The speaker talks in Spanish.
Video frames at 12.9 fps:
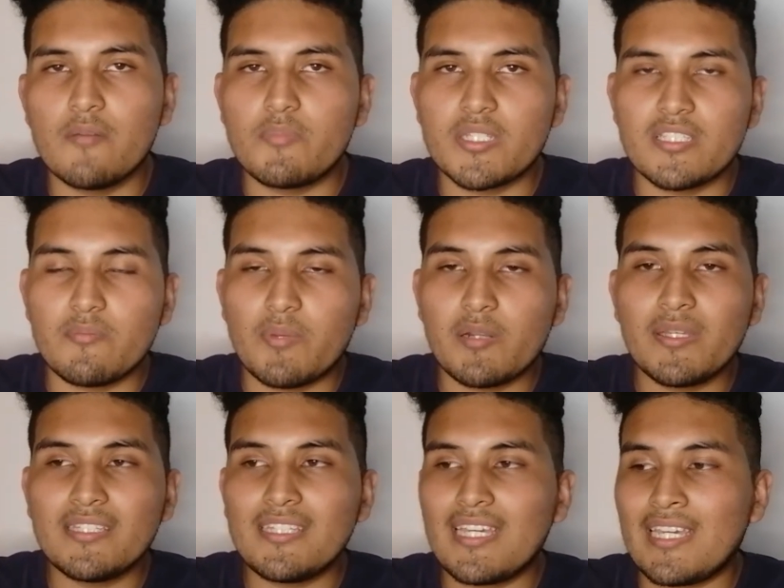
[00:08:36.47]

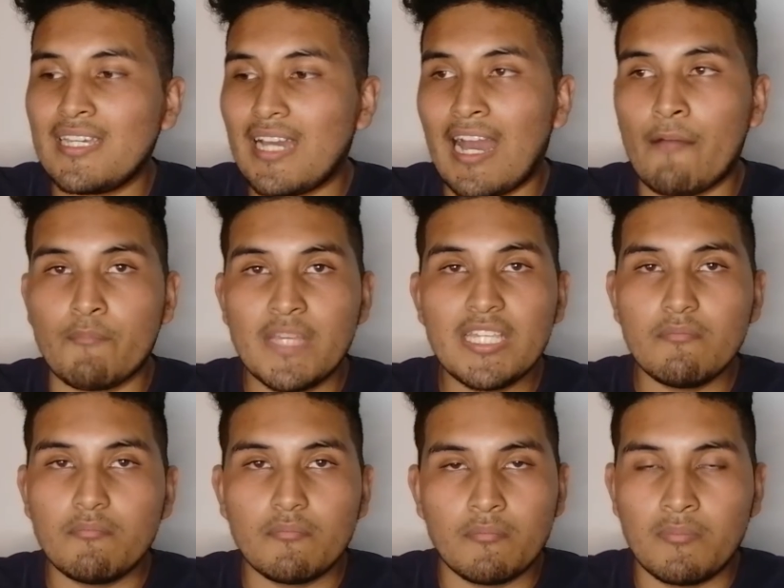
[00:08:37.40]
Principalmente eh, a
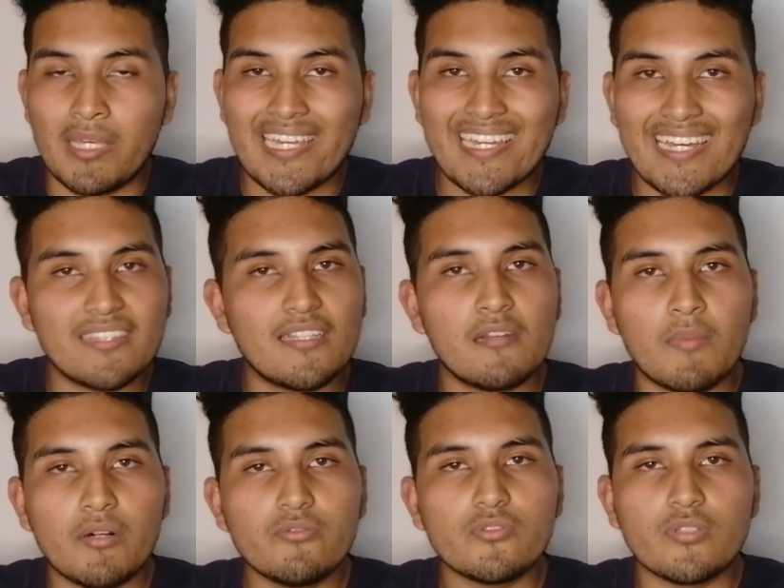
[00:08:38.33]
mí me encanta el
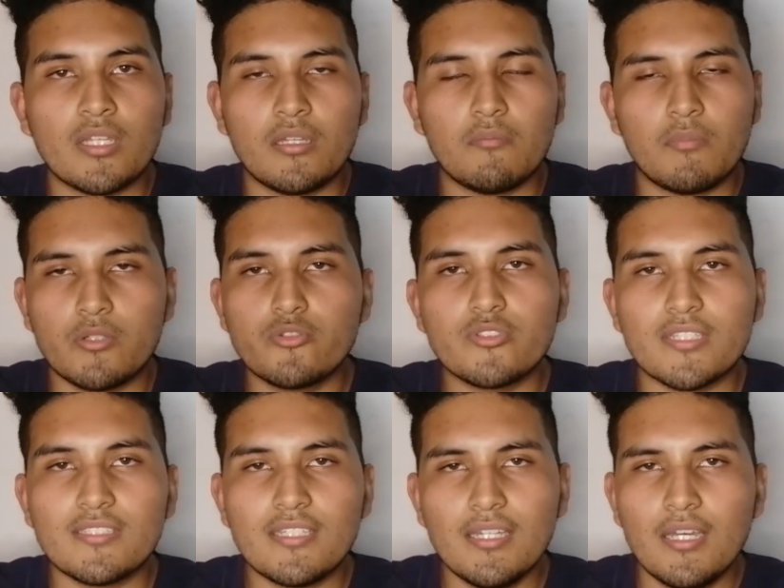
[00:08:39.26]
mouse, eh, me gusta
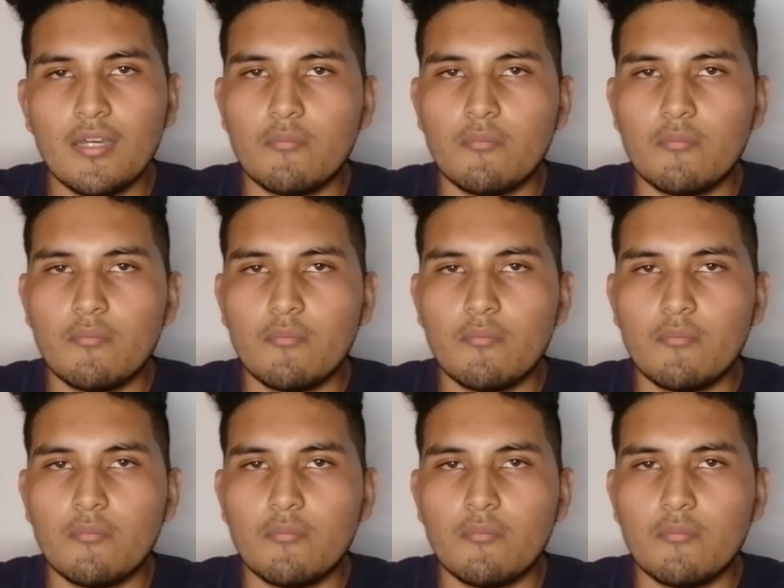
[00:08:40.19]
así.